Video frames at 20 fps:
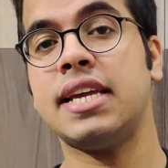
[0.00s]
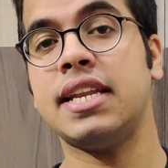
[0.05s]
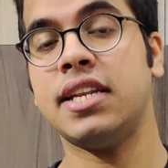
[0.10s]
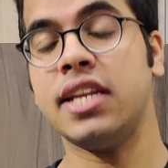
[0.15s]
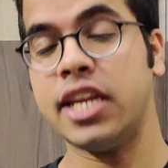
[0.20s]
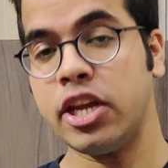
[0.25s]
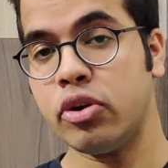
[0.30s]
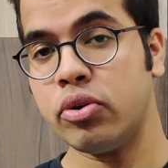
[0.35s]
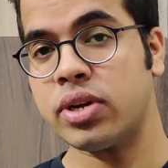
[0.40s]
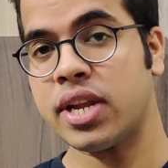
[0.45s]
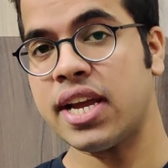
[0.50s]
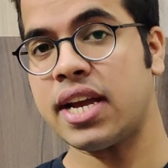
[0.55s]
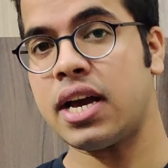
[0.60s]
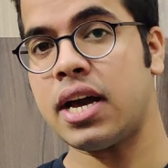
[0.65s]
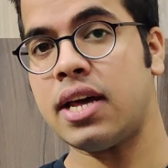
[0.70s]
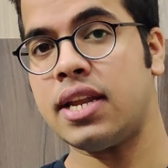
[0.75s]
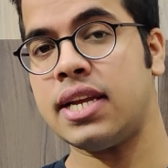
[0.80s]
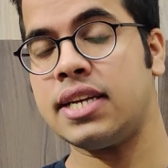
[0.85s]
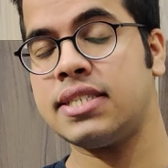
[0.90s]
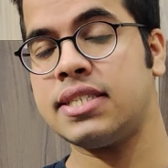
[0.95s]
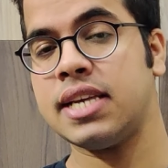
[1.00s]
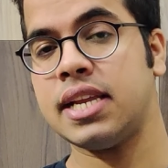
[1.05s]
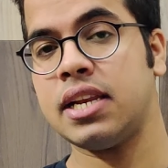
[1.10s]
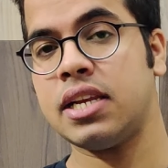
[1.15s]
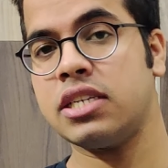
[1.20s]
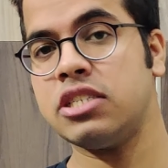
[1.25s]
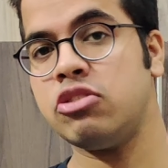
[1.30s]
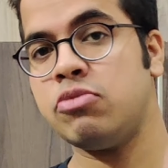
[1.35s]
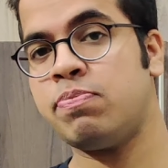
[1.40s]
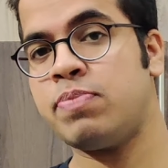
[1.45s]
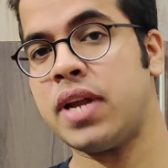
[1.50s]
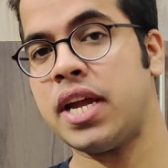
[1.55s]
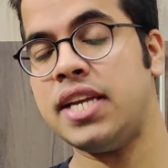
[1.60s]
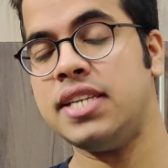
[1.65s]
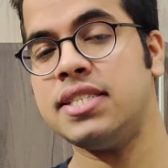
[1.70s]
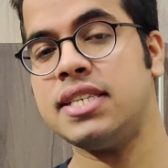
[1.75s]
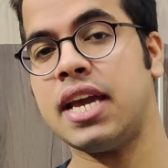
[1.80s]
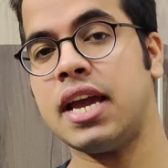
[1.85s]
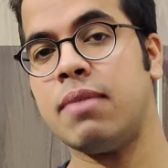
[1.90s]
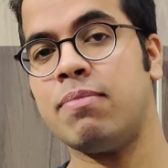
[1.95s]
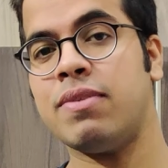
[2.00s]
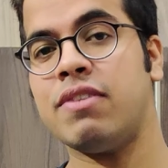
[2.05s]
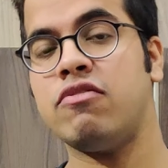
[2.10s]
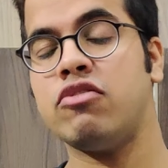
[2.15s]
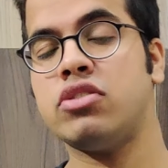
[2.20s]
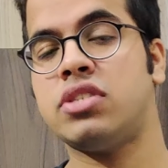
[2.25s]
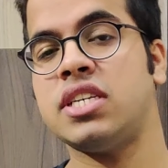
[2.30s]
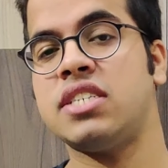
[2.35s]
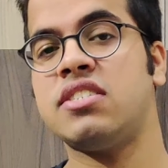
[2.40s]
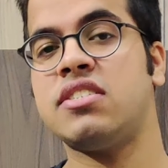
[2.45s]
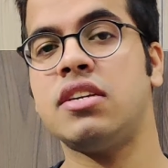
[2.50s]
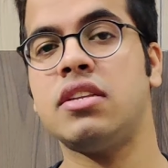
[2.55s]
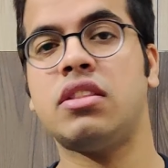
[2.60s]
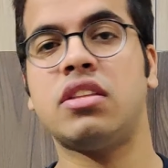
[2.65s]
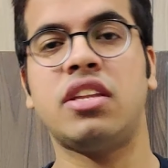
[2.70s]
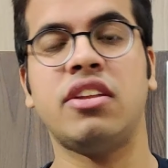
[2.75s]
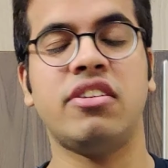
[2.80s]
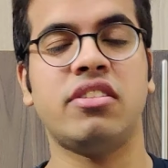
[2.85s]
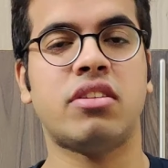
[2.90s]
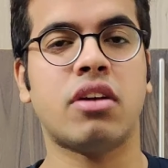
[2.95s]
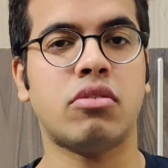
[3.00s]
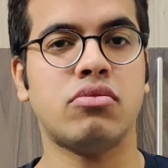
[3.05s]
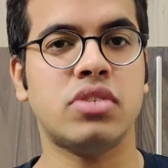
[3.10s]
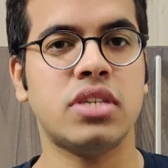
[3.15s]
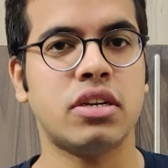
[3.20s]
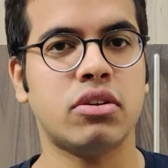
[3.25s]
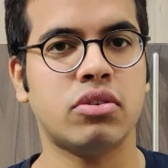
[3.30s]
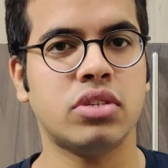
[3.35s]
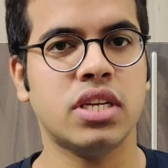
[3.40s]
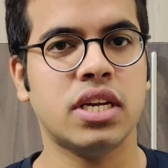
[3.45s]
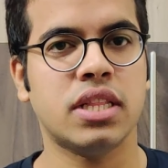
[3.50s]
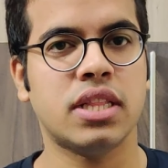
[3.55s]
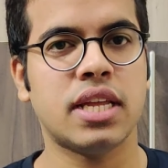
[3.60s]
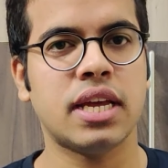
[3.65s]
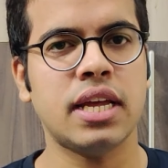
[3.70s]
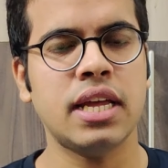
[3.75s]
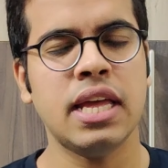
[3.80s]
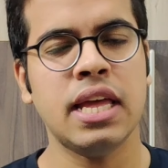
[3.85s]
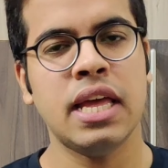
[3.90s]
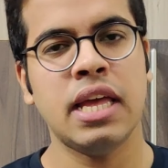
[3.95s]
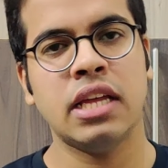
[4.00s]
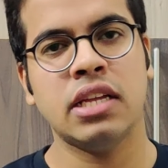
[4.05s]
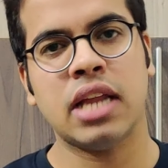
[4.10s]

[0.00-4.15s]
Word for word: से नियोटेक आर एक्स एल का जो प्राइस गैप है वो सिक्सटी थ्री थाउजेंड हो जाता है